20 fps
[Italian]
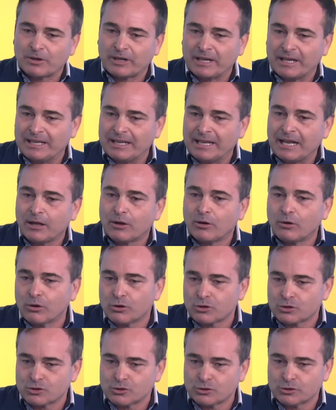che nel
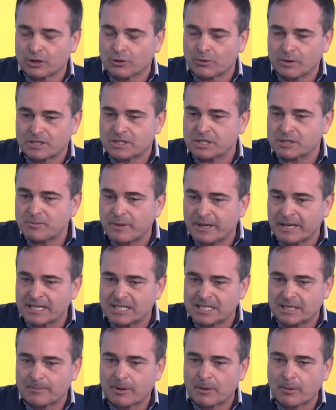corso di questa
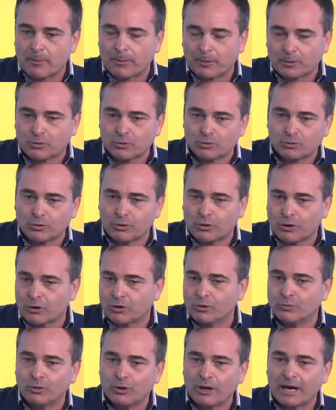esperienza abbiamo potuto
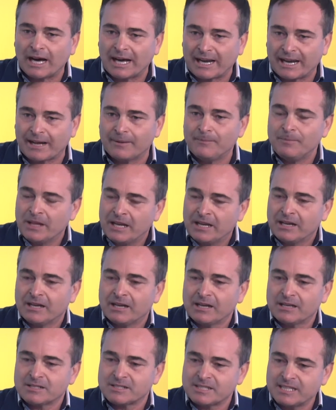accumulare
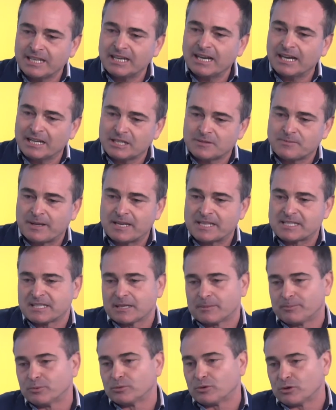eh, sia esperienze
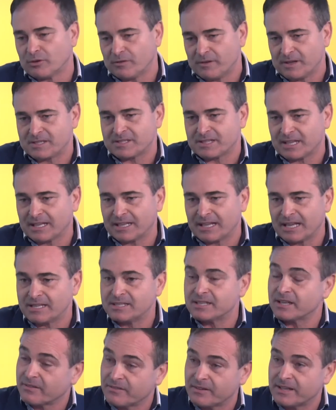dal punto di vista dei
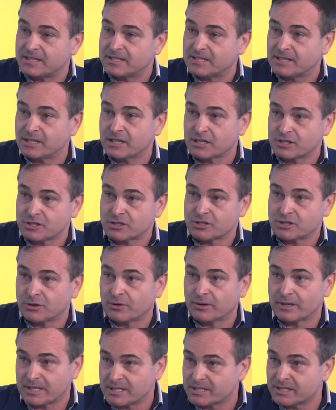servizi, della
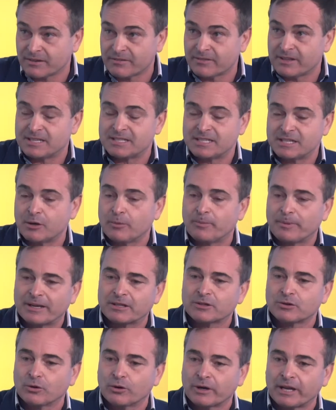gestione dei servizi degli
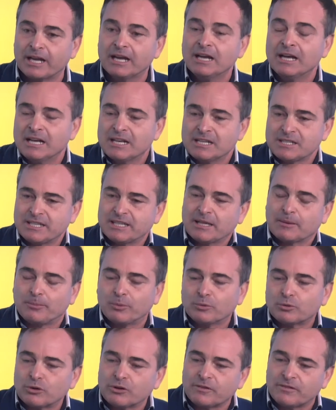operatori, sia dal
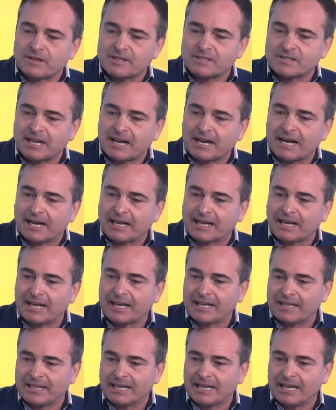punto di vista
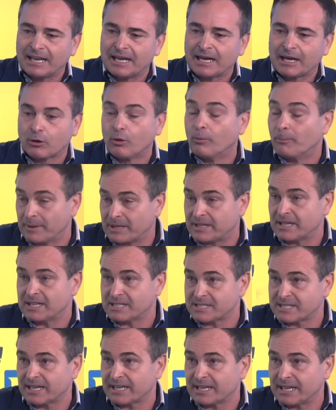anche della
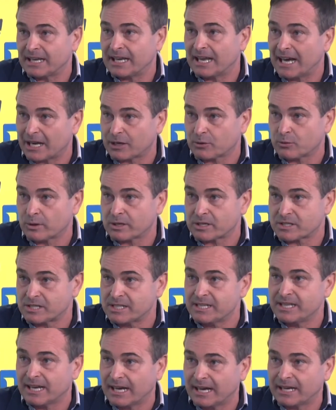competenza nell'hardware,
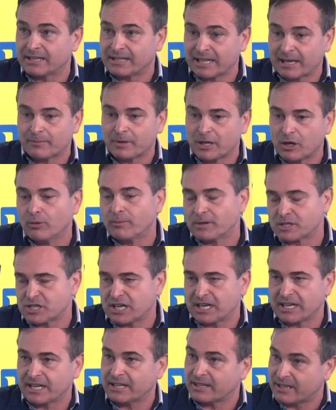sia in termini
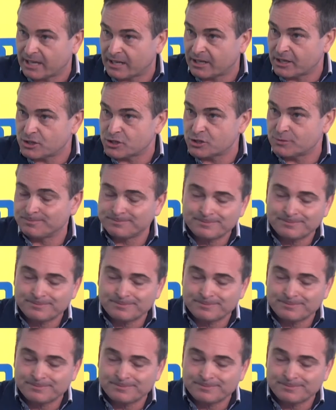commerciali che tecnici.